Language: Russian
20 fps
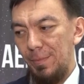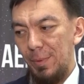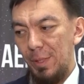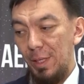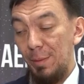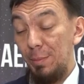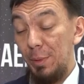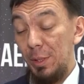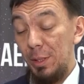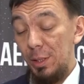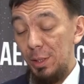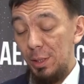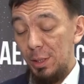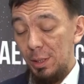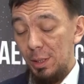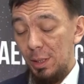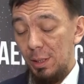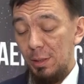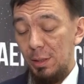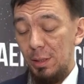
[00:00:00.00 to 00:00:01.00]
competition,
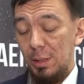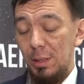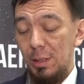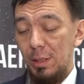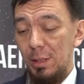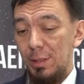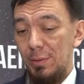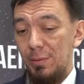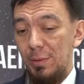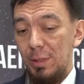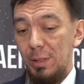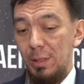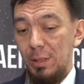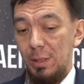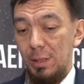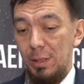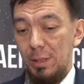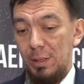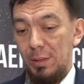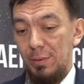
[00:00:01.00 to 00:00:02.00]
как название
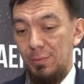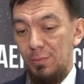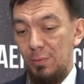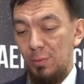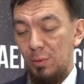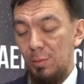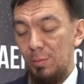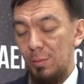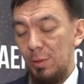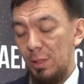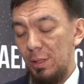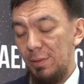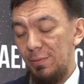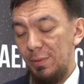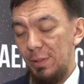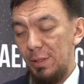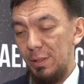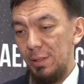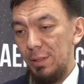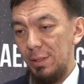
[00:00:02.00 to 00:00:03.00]
форума,
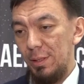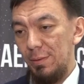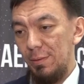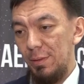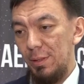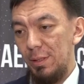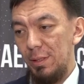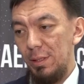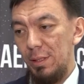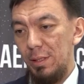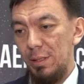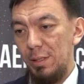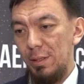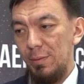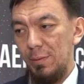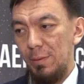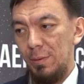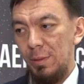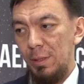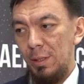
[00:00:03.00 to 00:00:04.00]
конференции называется, да, это
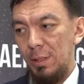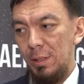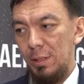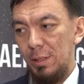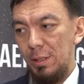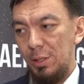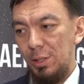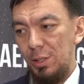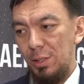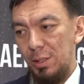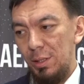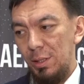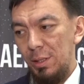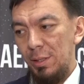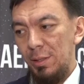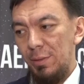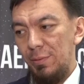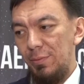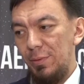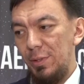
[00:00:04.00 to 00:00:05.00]
значит
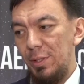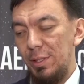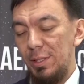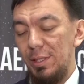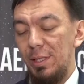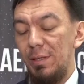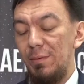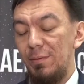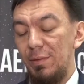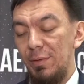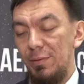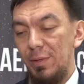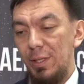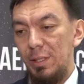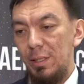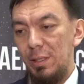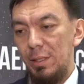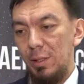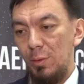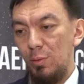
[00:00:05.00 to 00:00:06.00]
в виде
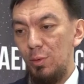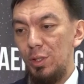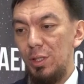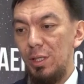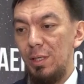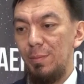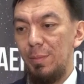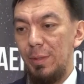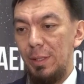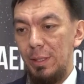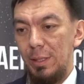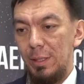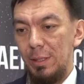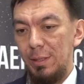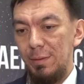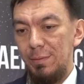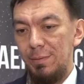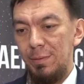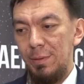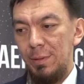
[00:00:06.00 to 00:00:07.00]
соревнований научных
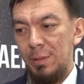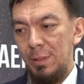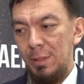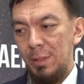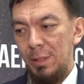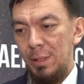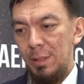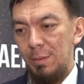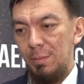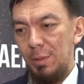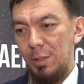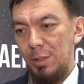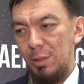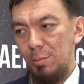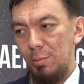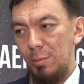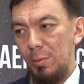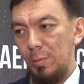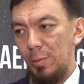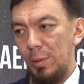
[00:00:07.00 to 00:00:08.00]
проектов.
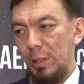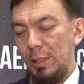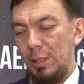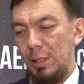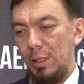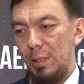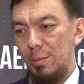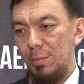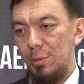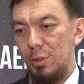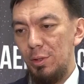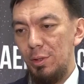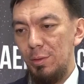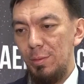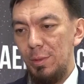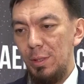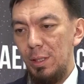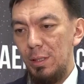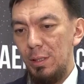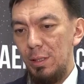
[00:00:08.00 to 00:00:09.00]
Поэтому мы хотели бы, чтобы
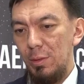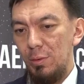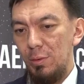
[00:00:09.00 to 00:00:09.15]
данная